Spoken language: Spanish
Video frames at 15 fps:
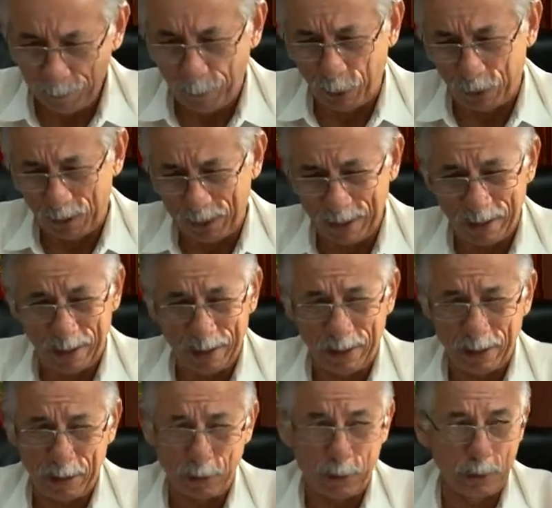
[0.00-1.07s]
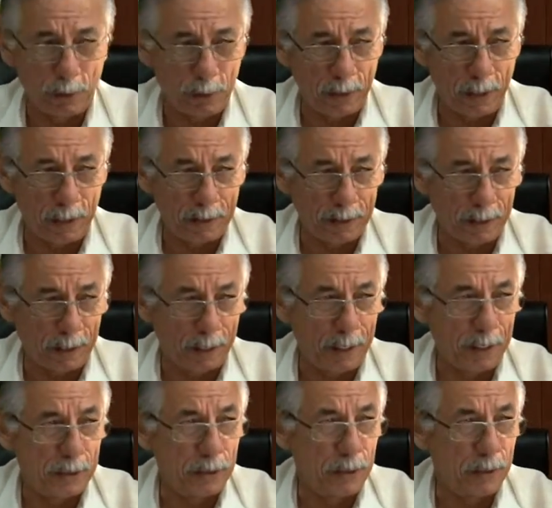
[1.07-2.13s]
porque eso es una
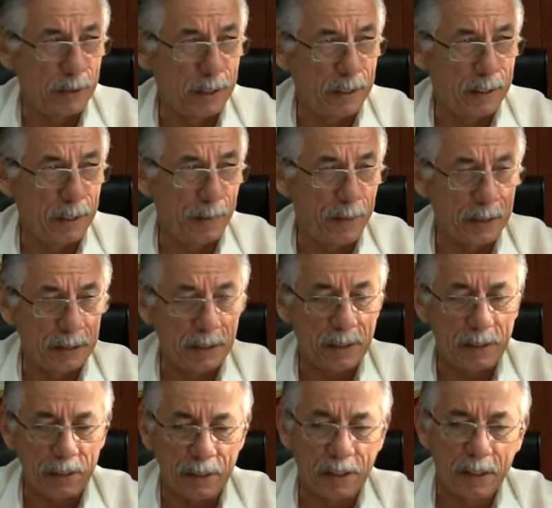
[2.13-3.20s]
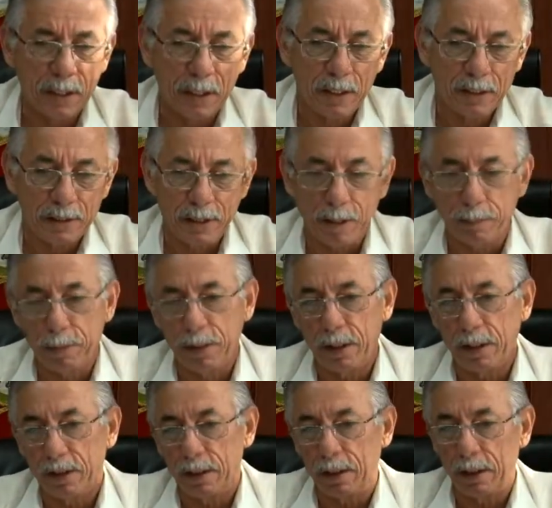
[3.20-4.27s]
interrelación que debe existir siempre
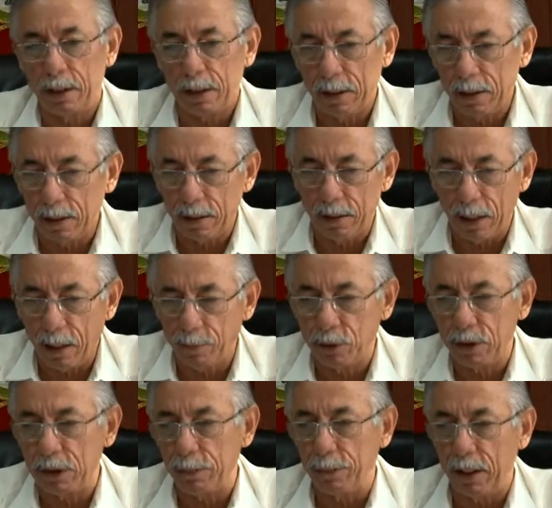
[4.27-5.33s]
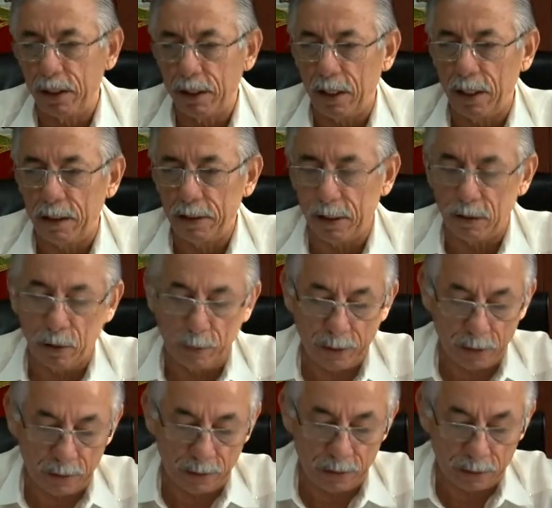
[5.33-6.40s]
entre las municipalidades y el
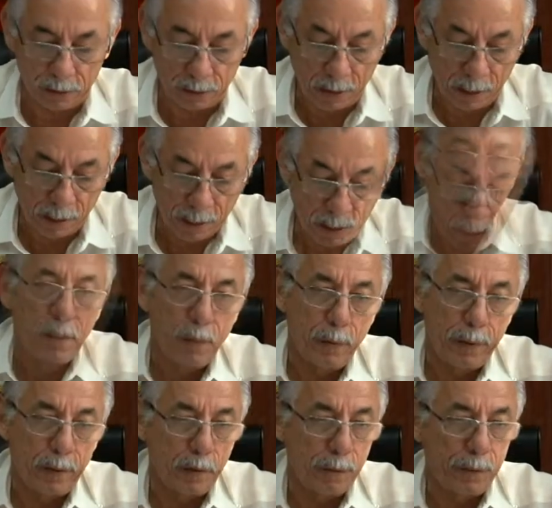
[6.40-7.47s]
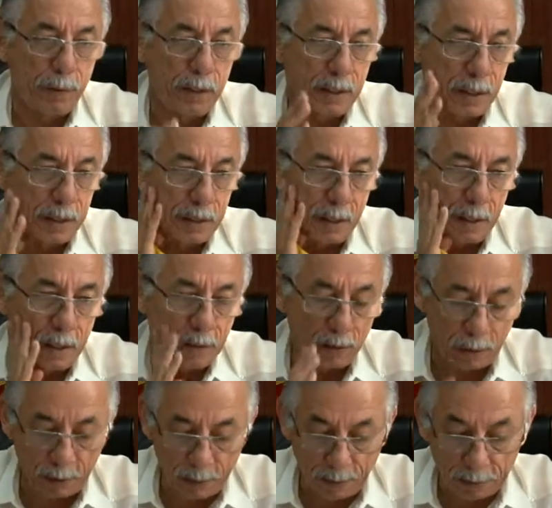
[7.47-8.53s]
gobierno nacional. Luego pues hasta las
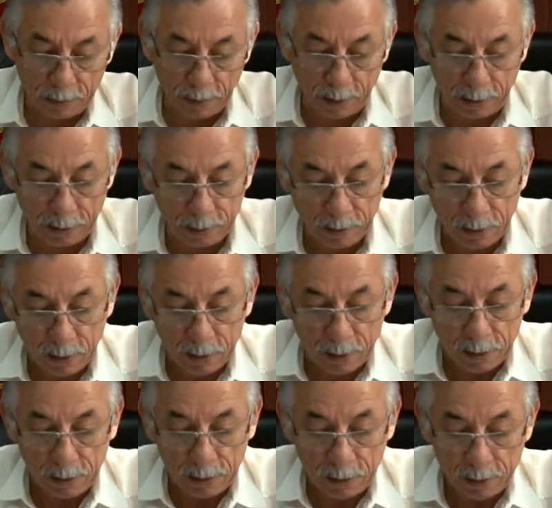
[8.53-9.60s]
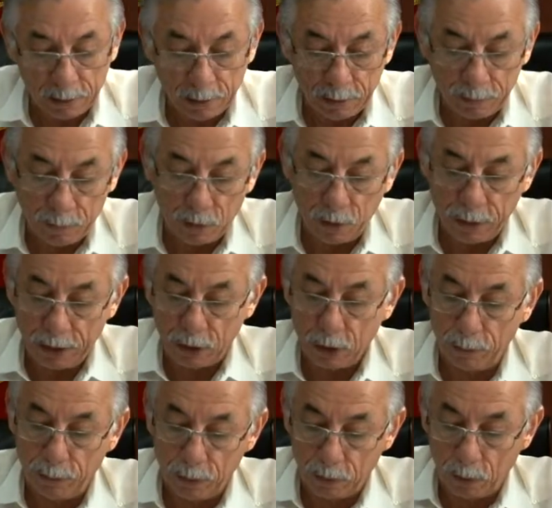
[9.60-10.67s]
horas de la tarde y con eso
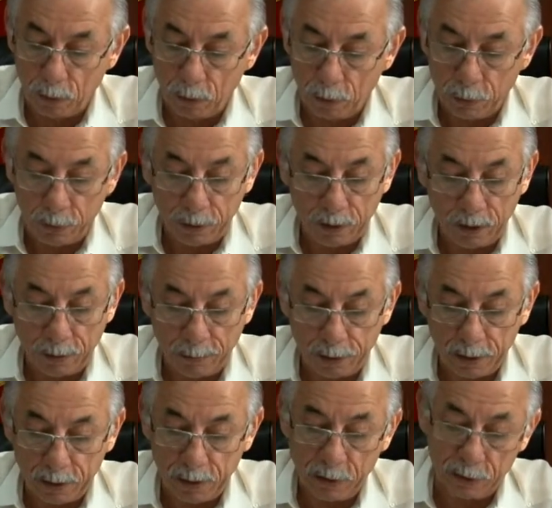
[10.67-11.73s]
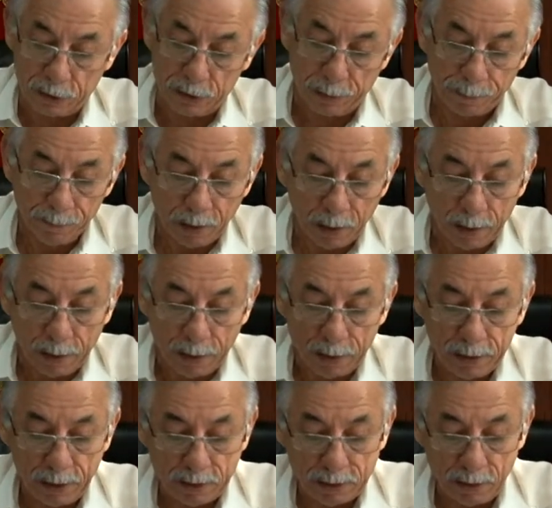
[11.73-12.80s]
pues concluyó el día viernes 12. El
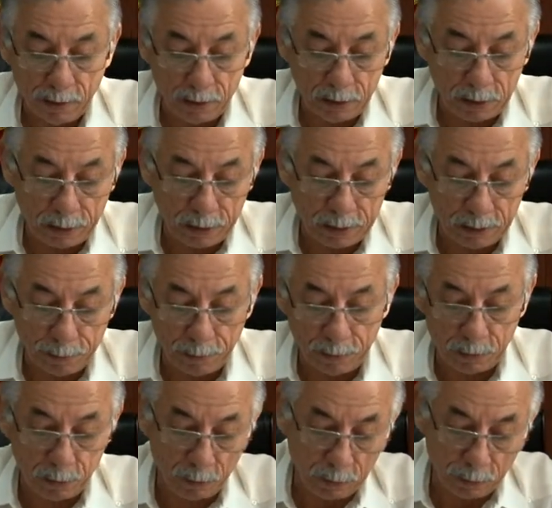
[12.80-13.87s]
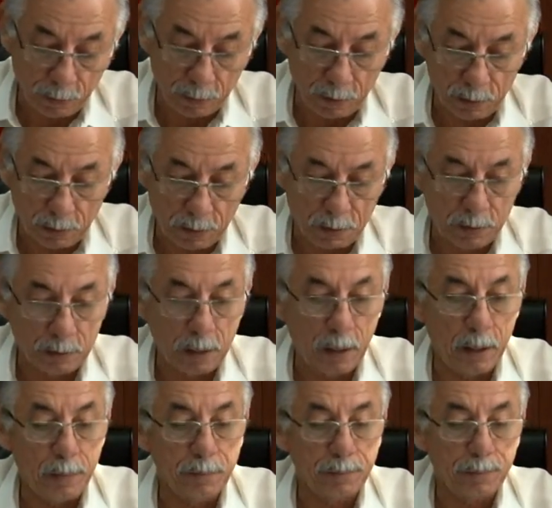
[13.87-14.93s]
día sábado 13 pues tuvimos de
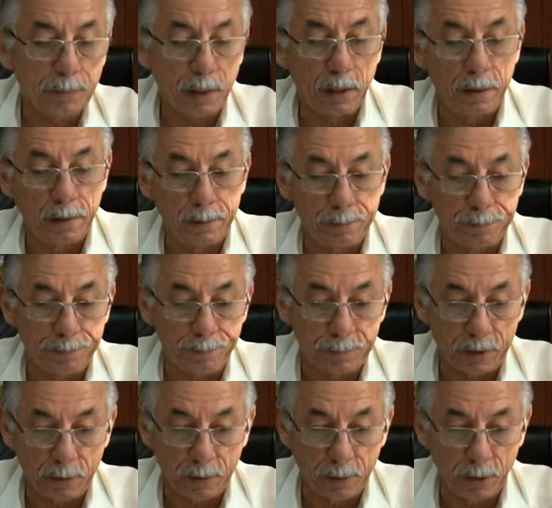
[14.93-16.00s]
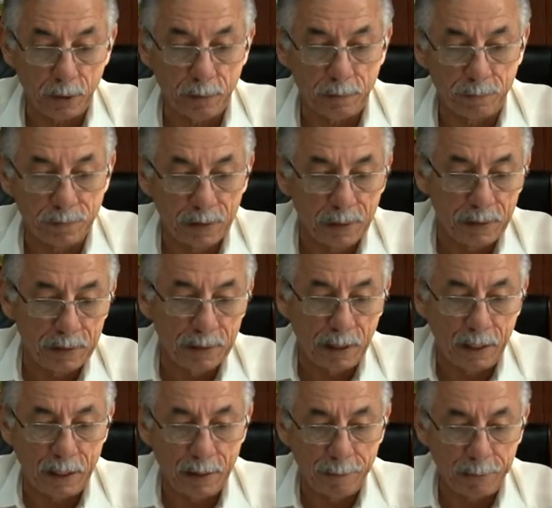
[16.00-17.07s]
una em, reunión
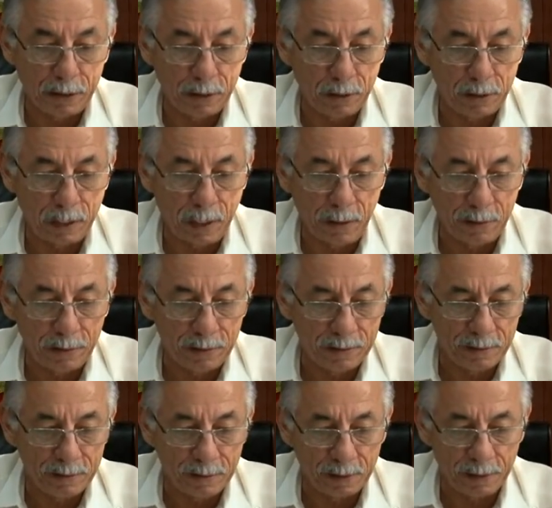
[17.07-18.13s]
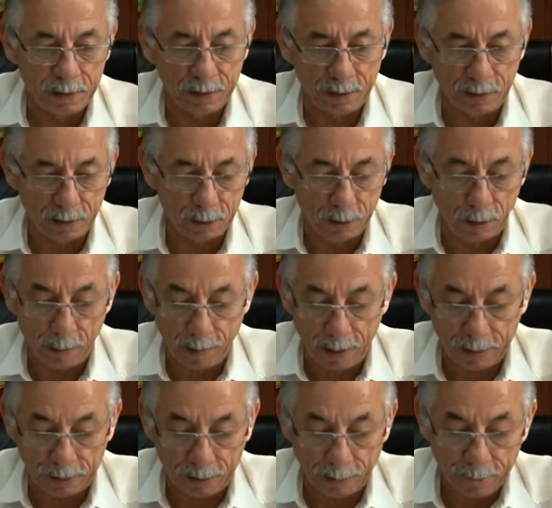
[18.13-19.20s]
ya personal eh, en la ciudad de
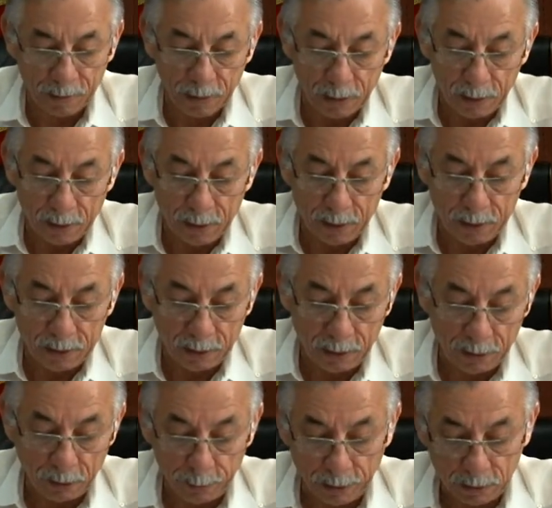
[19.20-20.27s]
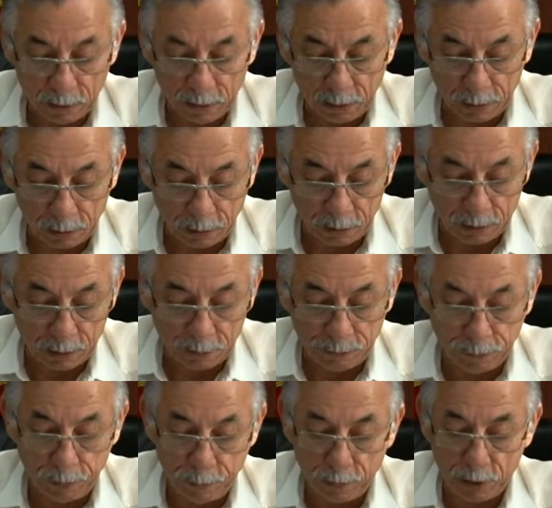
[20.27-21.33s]
Manta. El día domingo 14
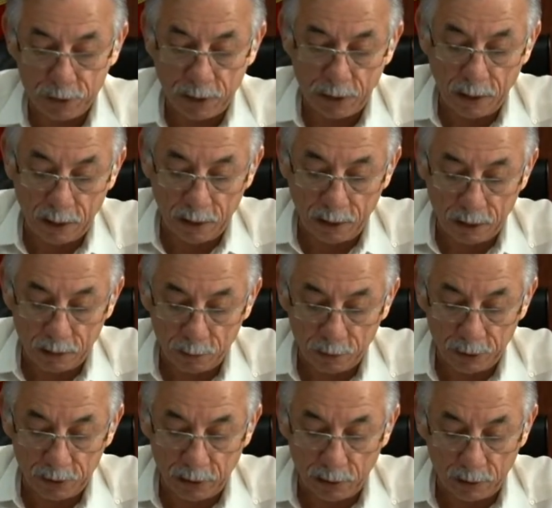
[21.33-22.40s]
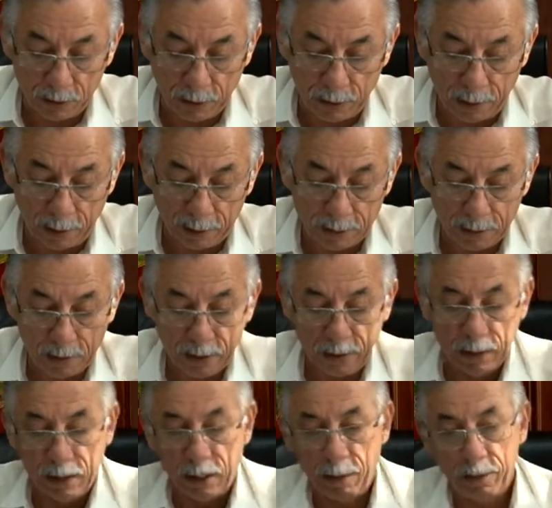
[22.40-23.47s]
fuimos a la comunidad de Los Caras.
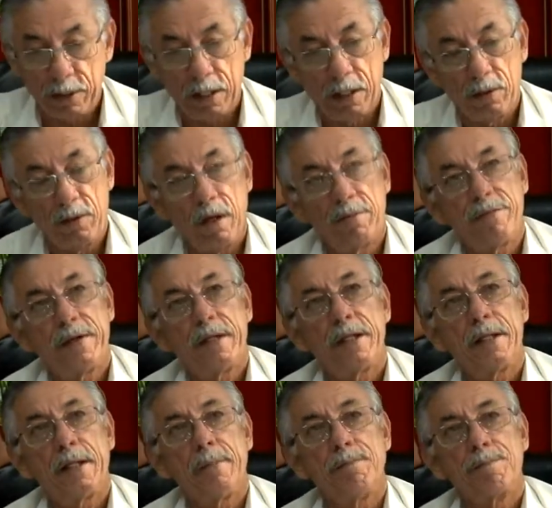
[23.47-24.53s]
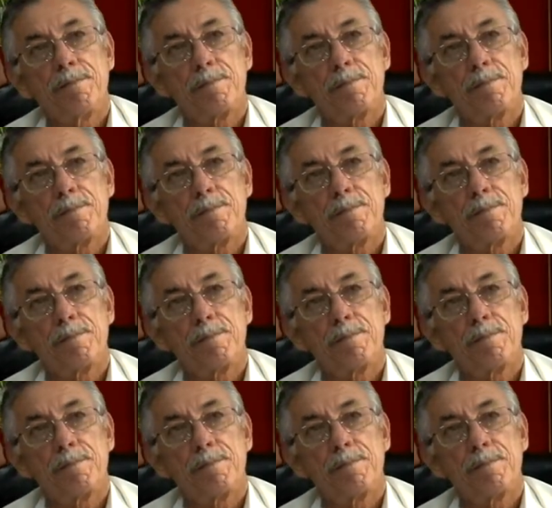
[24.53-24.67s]
Había una feria